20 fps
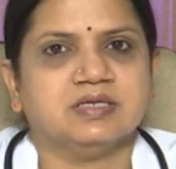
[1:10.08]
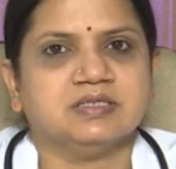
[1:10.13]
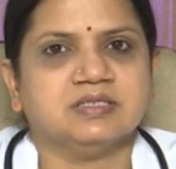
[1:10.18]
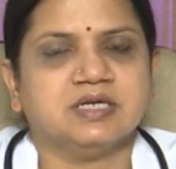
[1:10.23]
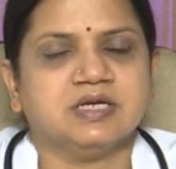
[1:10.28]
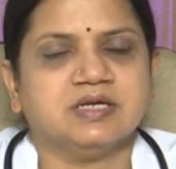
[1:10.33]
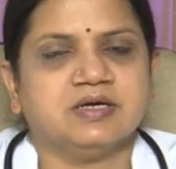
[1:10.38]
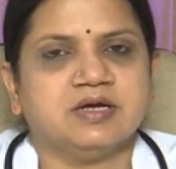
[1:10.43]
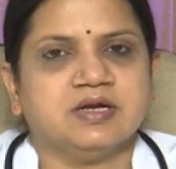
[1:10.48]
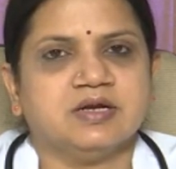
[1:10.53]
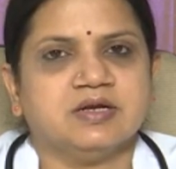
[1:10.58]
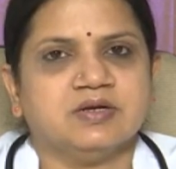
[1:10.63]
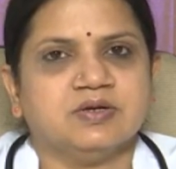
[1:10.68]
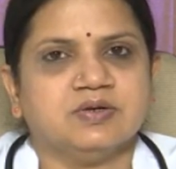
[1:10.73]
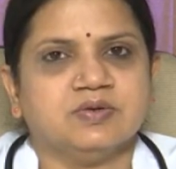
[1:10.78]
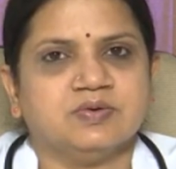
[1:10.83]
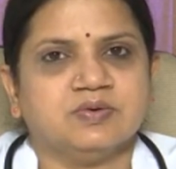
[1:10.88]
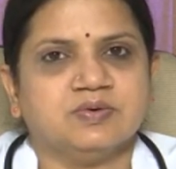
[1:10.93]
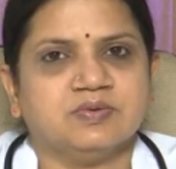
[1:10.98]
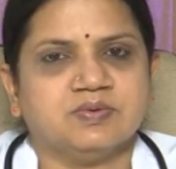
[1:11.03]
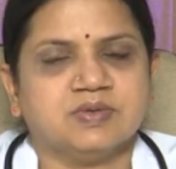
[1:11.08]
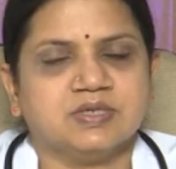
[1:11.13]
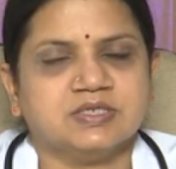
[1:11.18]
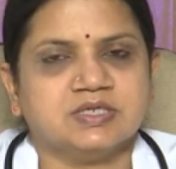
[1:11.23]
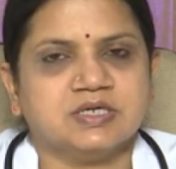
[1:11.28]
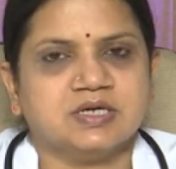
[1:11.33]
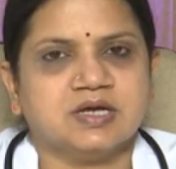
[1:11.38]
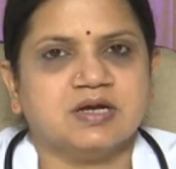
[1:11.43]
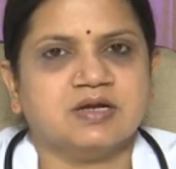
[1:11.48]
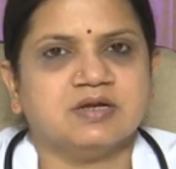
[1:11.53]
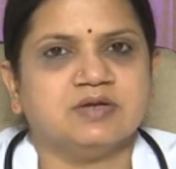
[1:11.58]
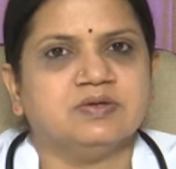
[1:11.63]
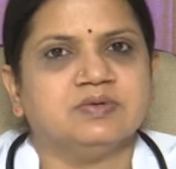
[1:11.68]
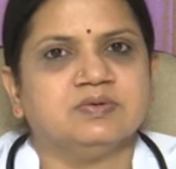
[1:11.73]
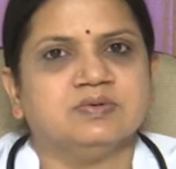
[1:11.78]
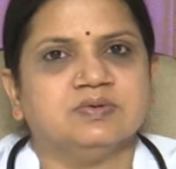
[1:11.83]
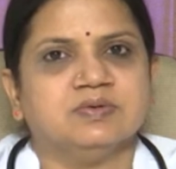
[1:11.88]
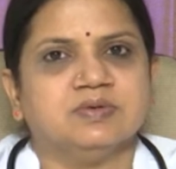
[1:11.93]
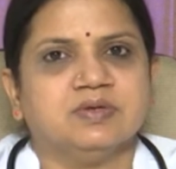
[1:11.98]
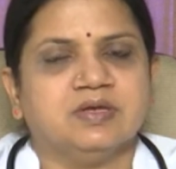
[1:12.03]
చలికాలంలో
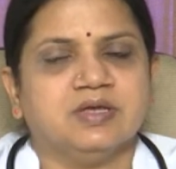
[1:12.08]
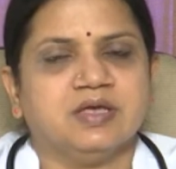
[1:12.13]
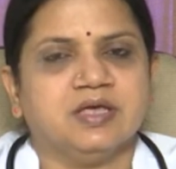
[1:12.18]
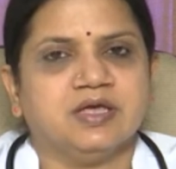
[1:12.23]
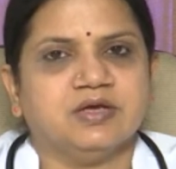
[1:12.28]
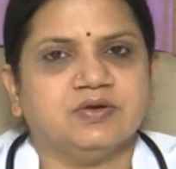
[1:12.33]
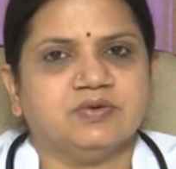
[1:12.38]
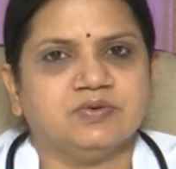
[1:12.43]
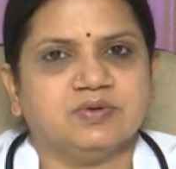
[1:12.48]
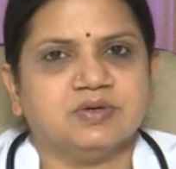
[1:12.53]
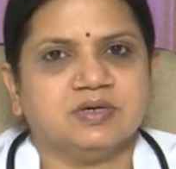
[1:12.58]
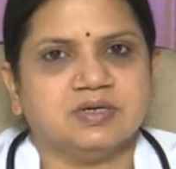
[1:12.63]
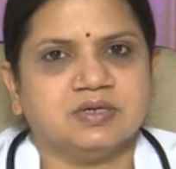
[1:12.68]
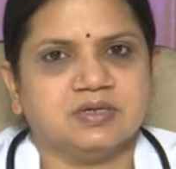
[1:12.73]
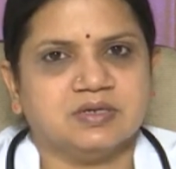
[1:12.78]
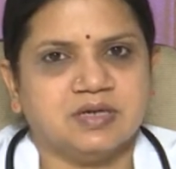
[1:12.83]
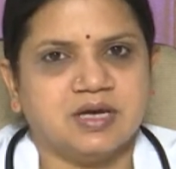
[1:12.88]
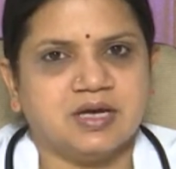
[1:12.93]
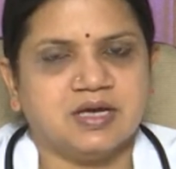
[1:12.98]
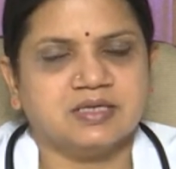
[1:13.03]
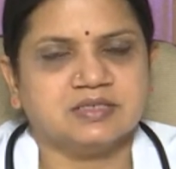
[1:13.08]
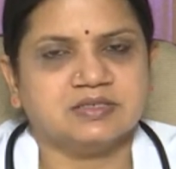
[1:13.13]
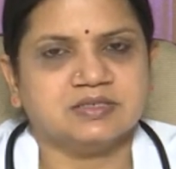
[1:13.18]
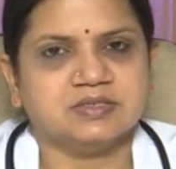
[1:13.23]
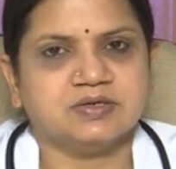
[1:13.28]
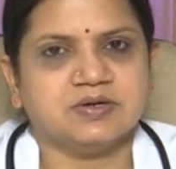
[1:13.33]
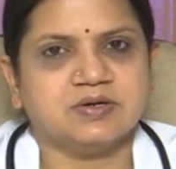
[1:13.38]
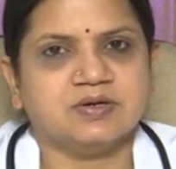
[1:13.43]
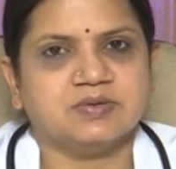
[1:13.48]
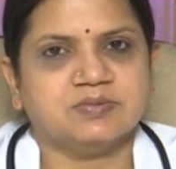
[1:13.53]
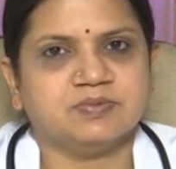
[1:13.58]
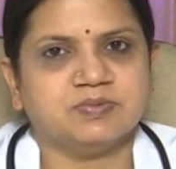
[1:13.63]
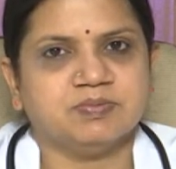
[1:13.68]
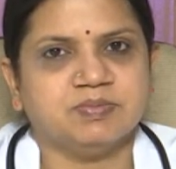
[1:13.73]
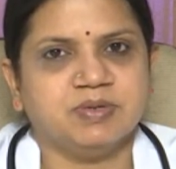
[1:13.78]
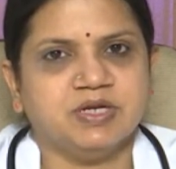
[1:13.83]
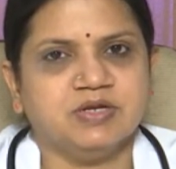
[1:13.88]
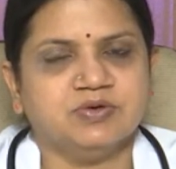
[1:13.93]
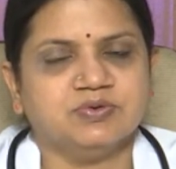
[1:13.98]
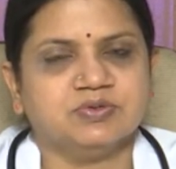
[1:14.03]
వర్షాకాలంలో ఎక్కువగా ఆయాసం రావడము
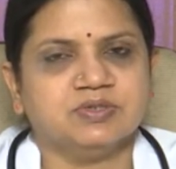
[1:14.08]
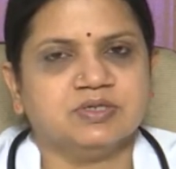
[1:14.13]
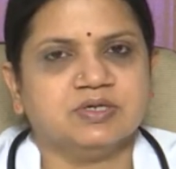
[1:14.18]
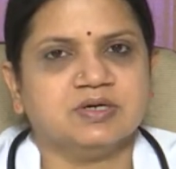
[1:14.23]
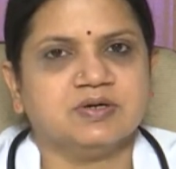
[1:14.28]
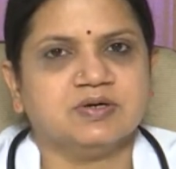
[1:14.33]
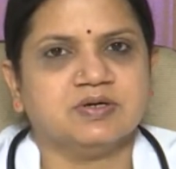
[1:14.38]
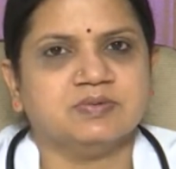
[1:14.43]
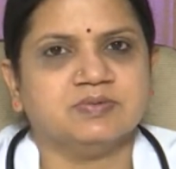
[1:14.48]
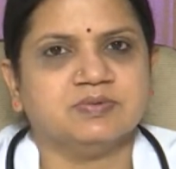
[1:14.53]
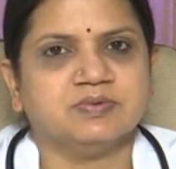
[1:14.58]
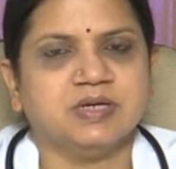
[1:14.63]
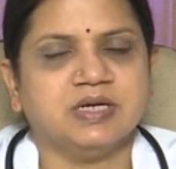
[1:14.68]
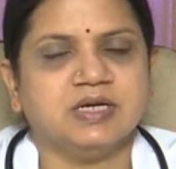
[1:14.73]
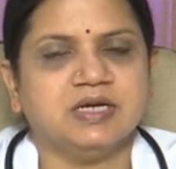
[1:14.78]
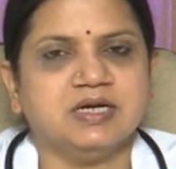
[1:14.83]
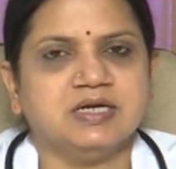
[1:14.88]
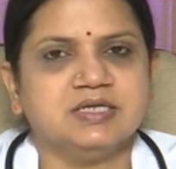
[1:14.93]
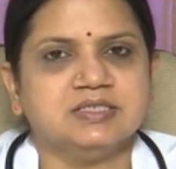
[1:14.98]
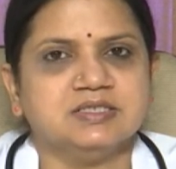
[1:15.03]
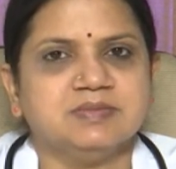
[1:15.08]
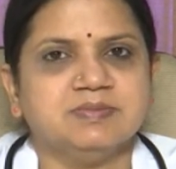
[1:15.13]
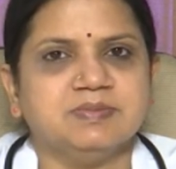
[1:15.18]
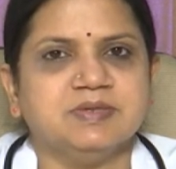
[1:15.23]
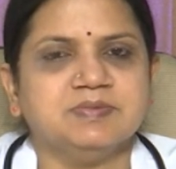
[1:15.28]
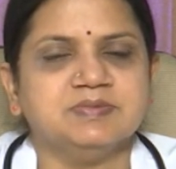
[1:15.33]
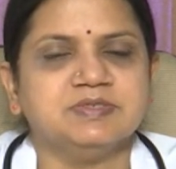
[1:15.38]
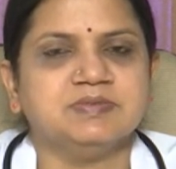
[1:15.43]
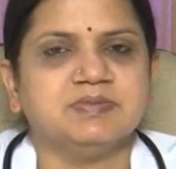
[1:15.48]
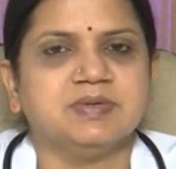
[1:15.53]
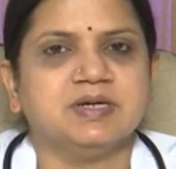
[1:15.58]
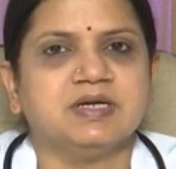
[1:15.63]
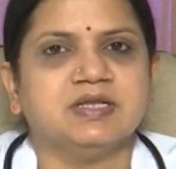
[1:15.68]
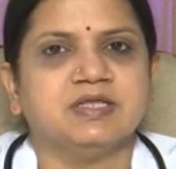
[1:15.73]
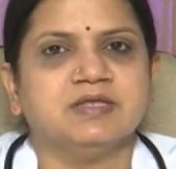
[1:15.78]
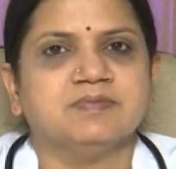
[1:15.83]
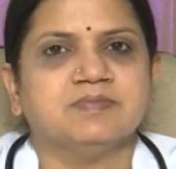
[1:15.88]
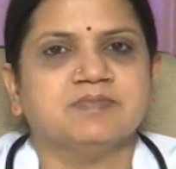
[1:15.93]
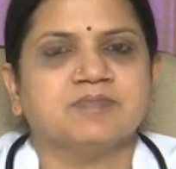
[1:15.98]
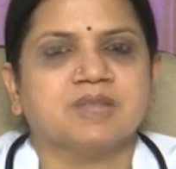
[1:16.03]
పిల్లి కూతులు రావడము ఇట్లాంటి సిమ్టమ్స్ని
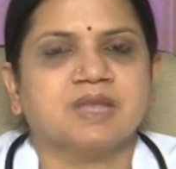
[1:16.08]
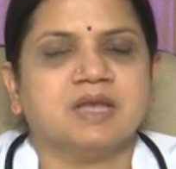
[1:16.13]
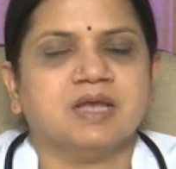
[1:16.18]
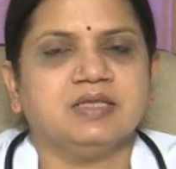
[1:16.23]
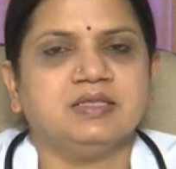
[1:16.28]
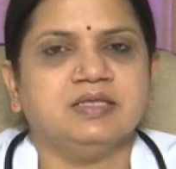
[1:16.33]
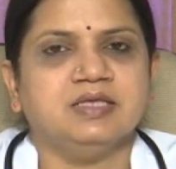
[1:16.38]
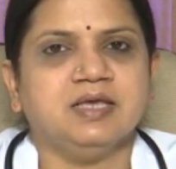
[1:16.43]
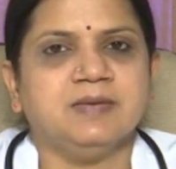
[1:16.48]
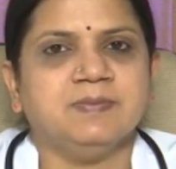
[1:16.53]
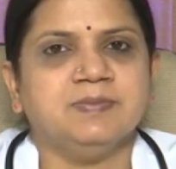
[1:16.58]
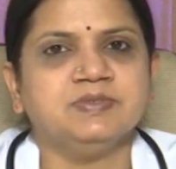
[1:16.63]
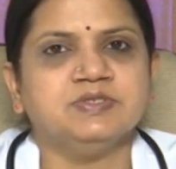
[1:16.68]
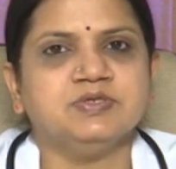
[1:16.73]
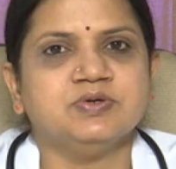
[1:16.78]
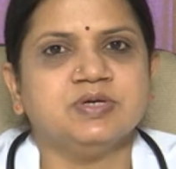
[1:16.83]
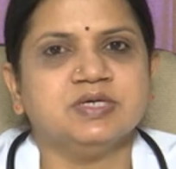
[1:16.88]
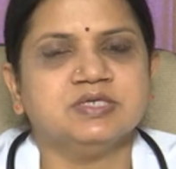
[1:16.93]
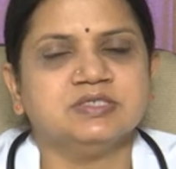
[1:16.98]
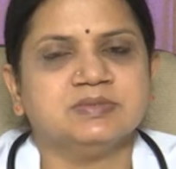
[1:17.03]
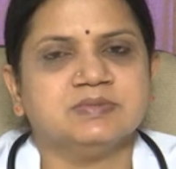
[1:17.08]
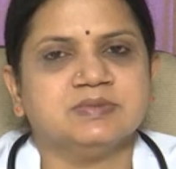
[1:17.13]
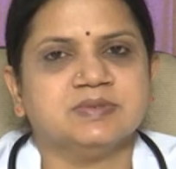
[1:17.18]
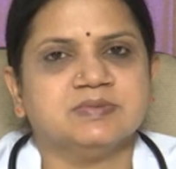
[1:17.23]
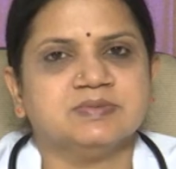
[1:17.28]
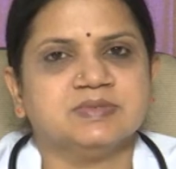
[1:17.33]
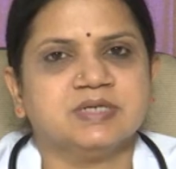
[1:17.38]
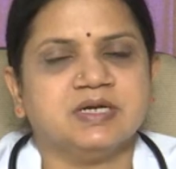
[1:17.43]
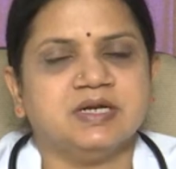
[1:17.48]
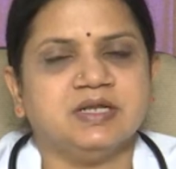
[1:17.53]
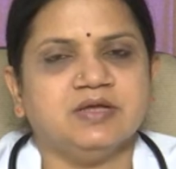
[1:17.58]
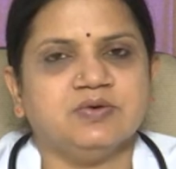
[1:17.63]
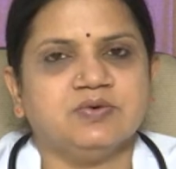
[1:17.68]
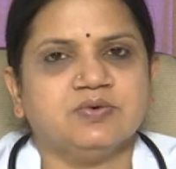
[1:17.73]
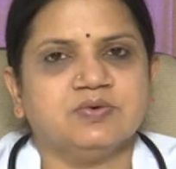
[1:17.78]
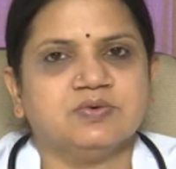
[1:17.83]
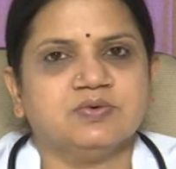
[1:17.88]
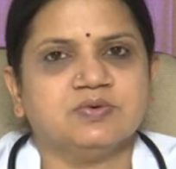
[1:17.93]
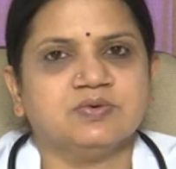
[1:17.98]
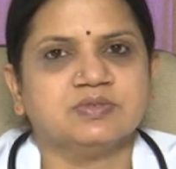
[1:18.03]
బట్టి అది ఎపిసోడిక్ సిమ్టమ్స్ అంటే
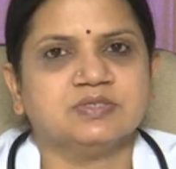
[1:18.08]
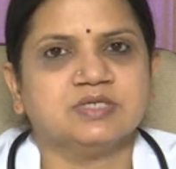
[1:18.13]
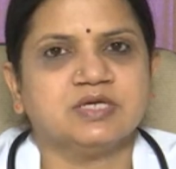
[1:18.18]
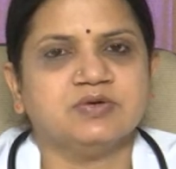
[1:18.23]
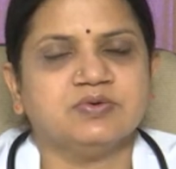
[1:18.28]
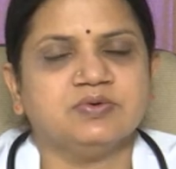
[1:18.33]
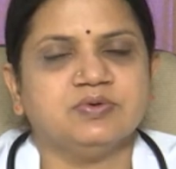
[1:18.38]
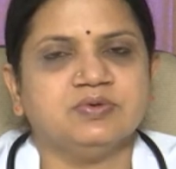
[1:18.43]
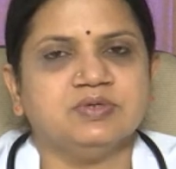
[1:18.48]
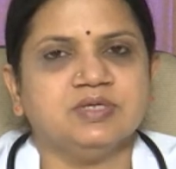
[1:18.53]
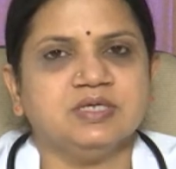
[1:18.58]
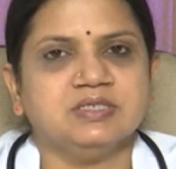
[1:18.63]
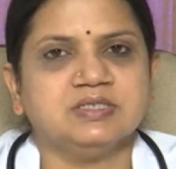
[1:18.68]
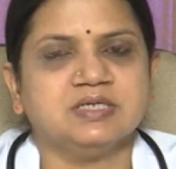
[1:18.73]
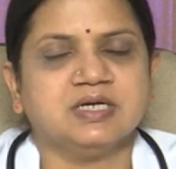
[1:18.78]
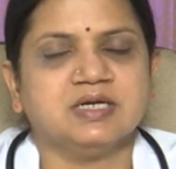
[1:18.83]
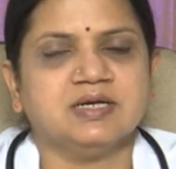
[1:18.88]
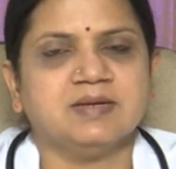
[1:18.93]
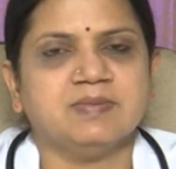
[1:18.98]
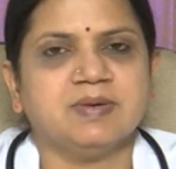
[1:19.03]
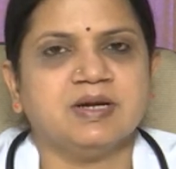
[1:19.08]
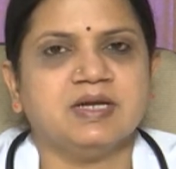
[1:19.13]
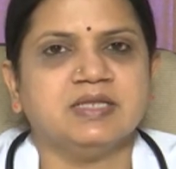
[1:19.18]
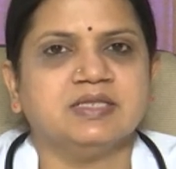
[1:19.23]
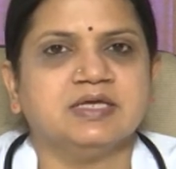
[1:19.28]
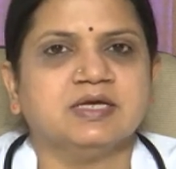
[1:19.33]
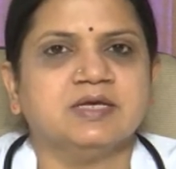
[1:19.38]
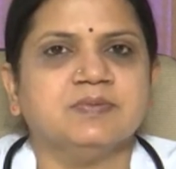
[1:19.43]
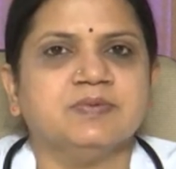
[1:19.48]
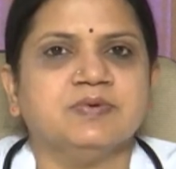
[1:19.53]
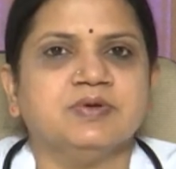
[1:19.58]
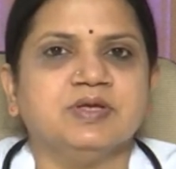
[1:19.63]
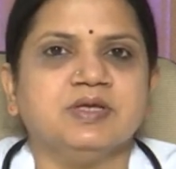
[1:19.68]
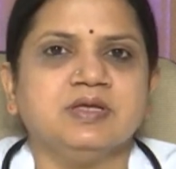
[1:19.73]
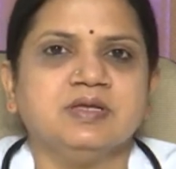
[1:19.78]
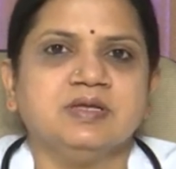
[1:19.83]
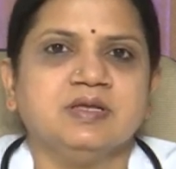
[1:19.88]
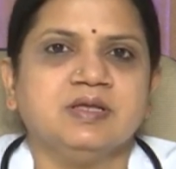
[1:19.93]
ఒకసారి ఉంటుంది సడన్గా మళ్ళీ తగ్గిపోయి